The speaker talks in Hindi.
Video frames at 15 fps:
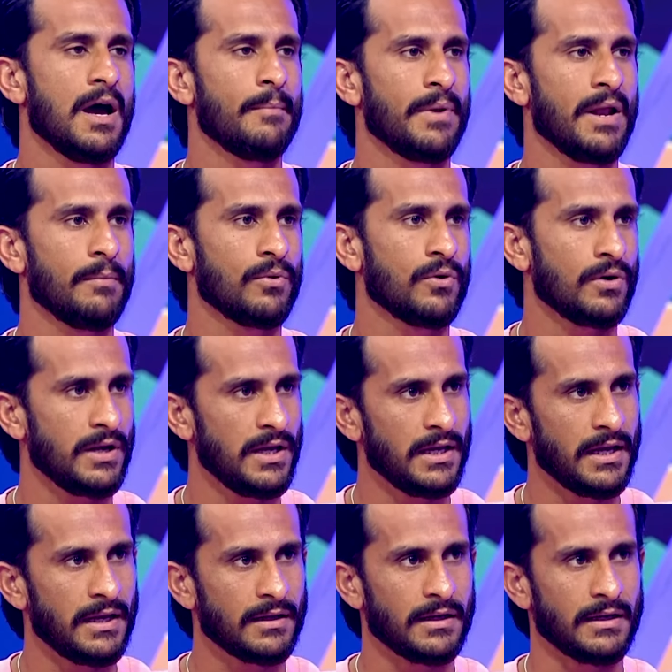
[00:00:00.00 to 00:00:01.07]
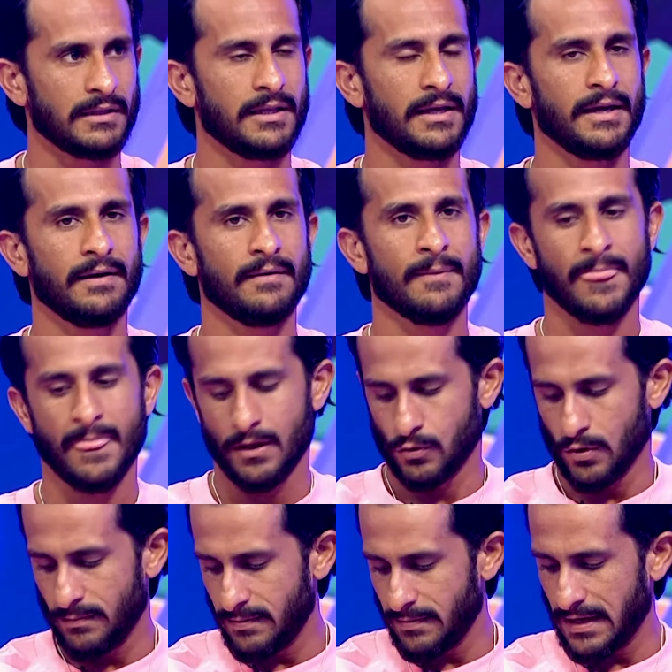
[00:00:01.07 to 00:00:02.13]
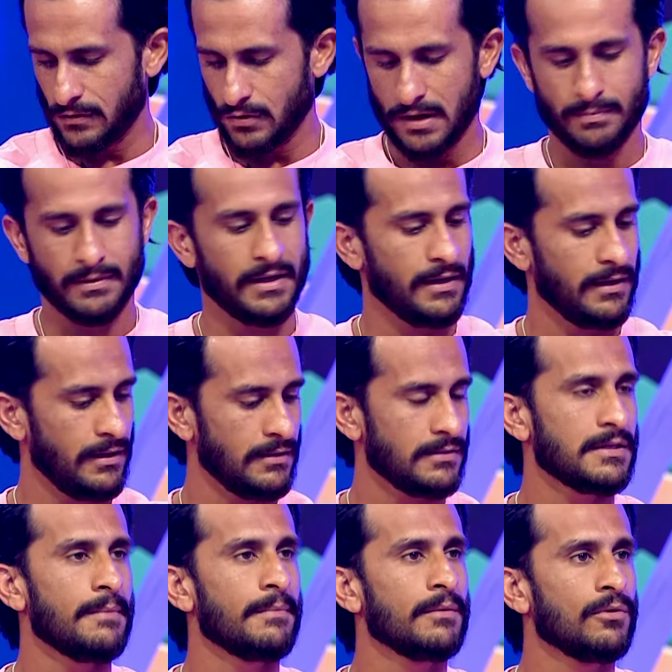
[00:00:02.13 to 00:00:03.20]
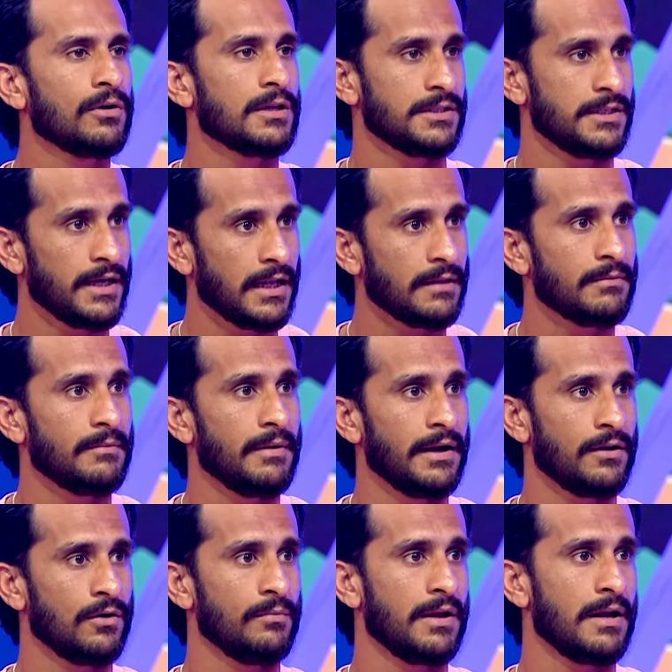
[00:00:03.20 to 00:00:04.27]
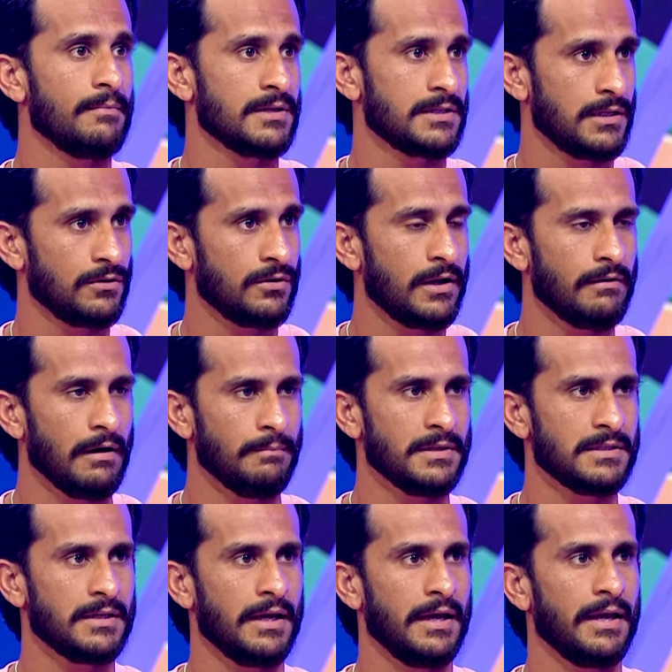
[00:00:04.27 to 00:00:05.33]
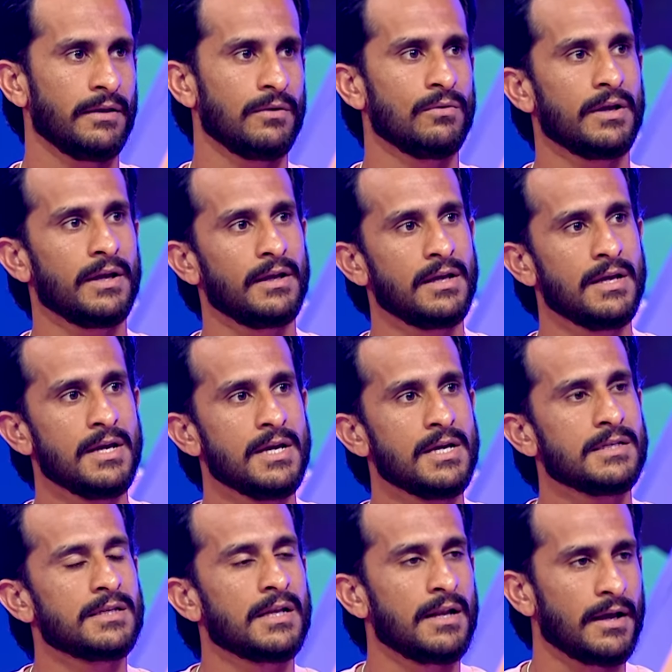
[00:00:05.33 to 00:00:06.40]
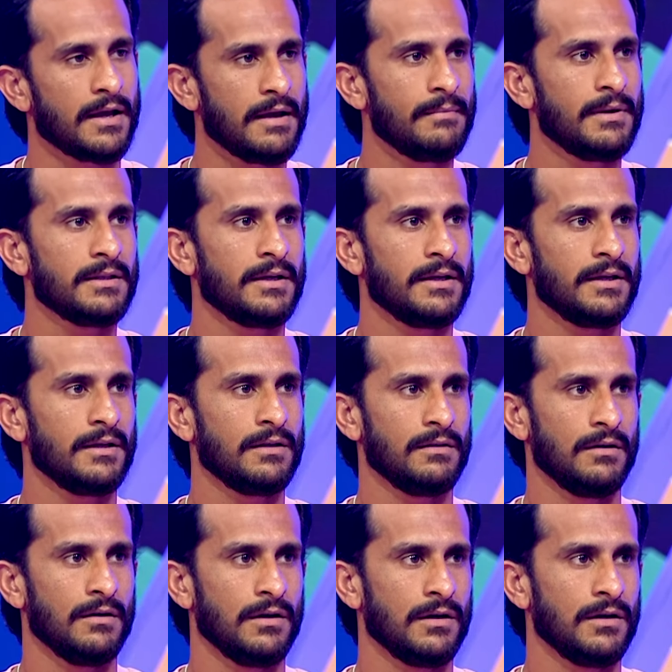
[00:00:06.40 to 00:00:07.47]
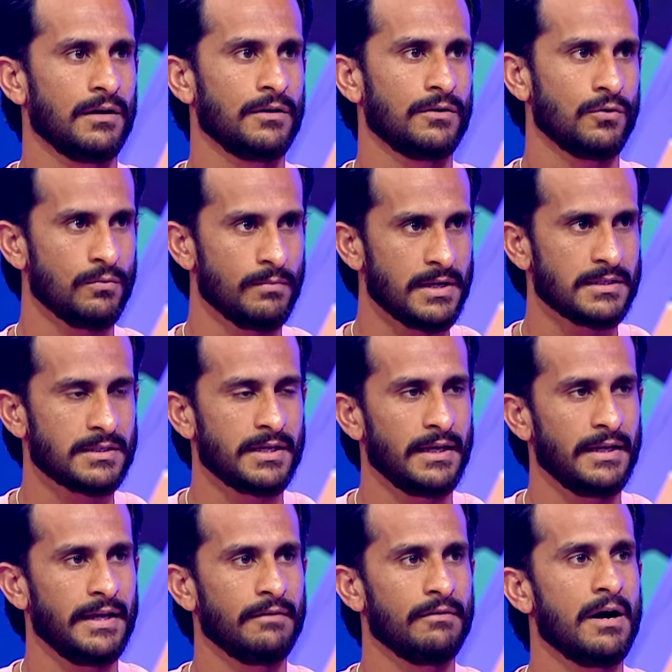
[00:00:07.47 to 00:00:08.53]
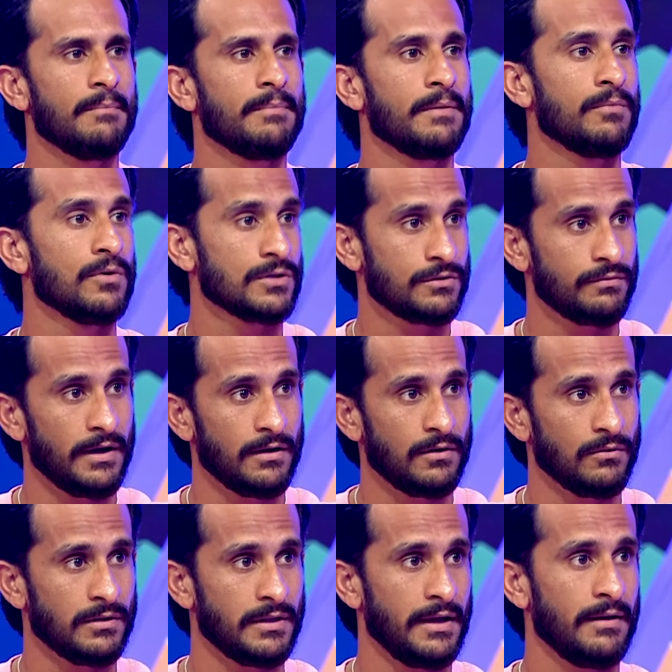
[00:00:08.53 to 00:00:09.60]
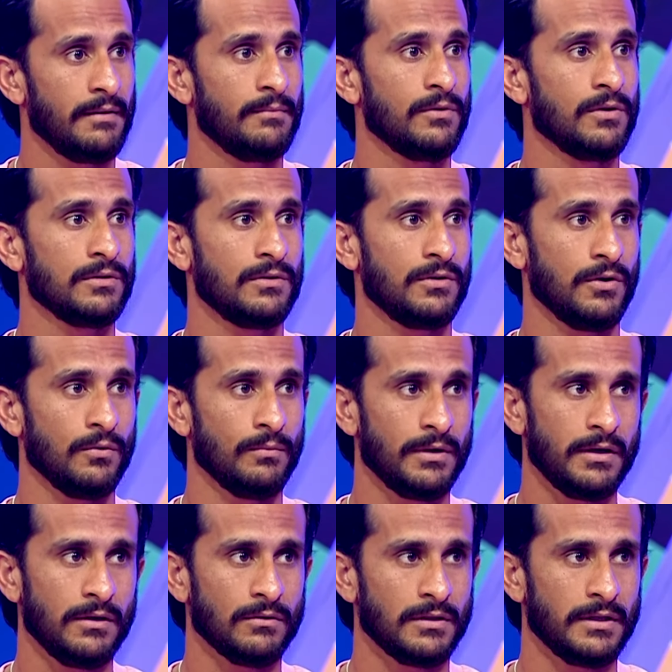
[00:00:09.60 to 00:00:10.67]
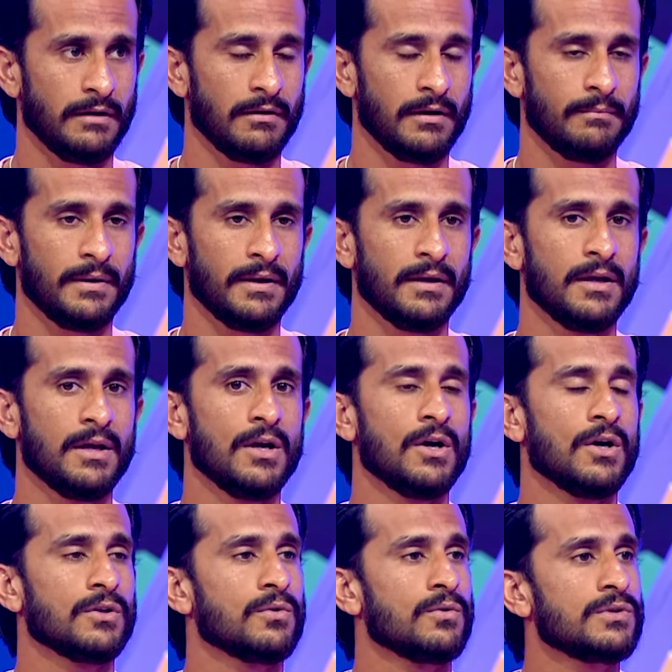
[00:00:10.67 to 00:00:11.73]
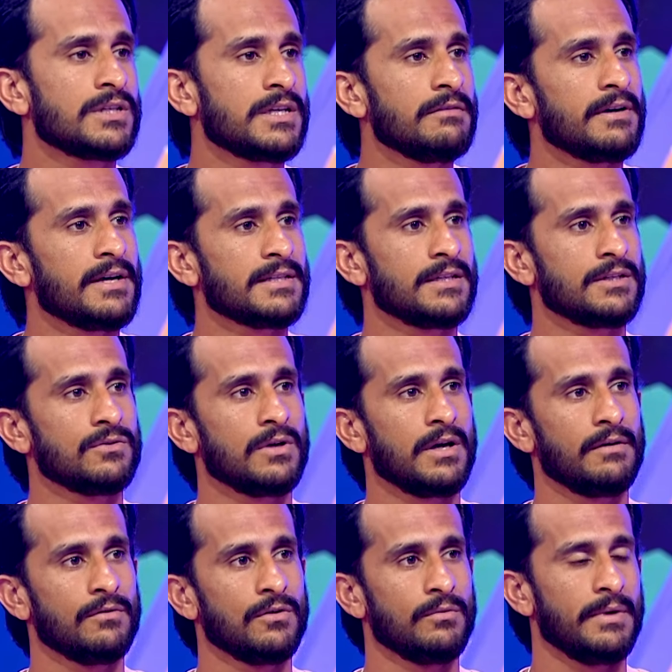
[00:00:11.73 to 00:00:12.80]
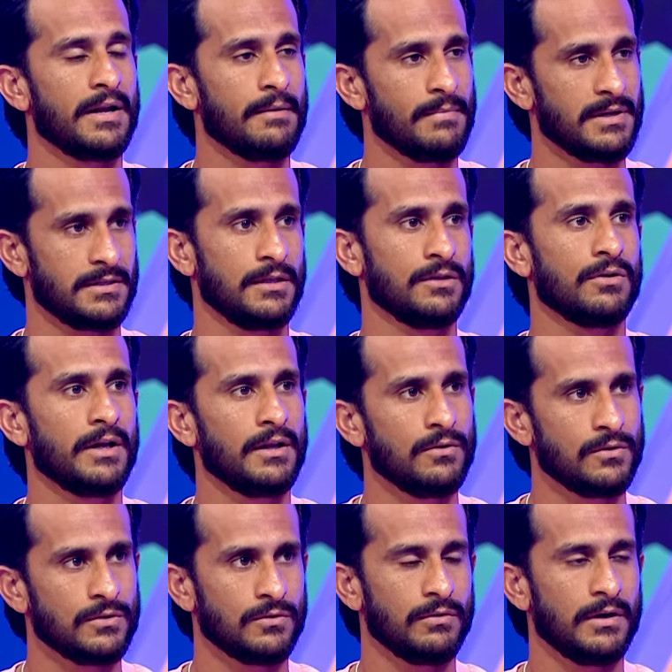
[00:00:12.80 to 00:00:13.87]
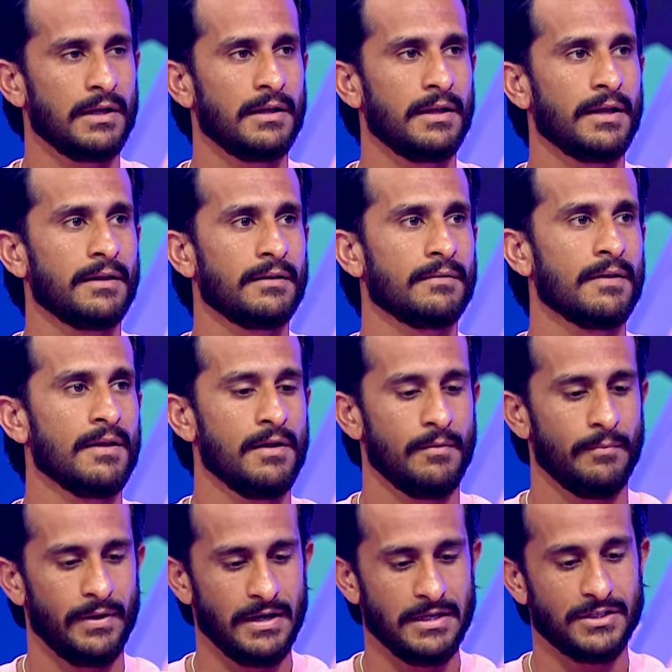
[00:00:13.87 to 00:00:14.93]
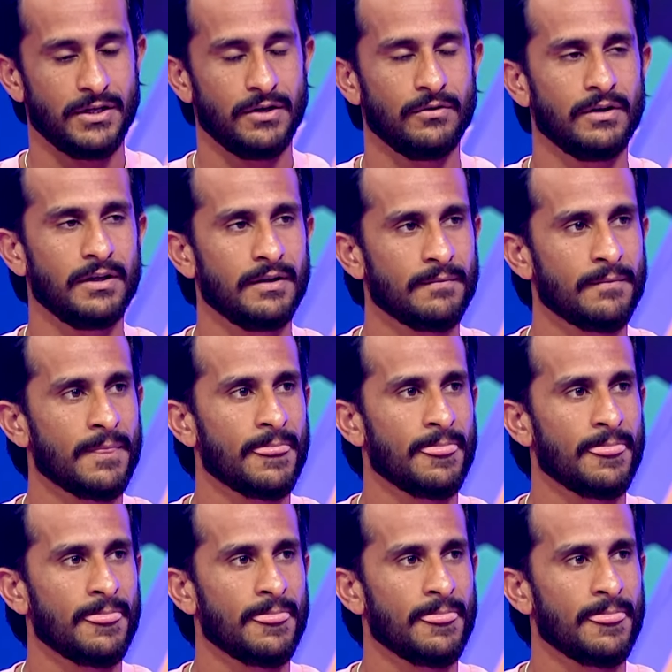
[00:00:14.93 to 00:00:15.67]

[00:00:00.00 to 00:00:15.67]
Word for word: अपने आप को रीगेन करते हैं तो अभी मैं तो आपकी सामने बहुत अच्छी हालत में बैठा हूँ मेरा मसल थोड़ा वापस आया है क्योंकि श्रीलंका में थे टू मंथ्स के लिए वहाँ पे बहुत स्वेट होता है बहुत ह्यूमिडिटी होती है वहाँ पे तो उसकी वजह से जो है वो मेरा मसल थोड़ा लूज़ हुआ लेकिन फिर इंजरी हुई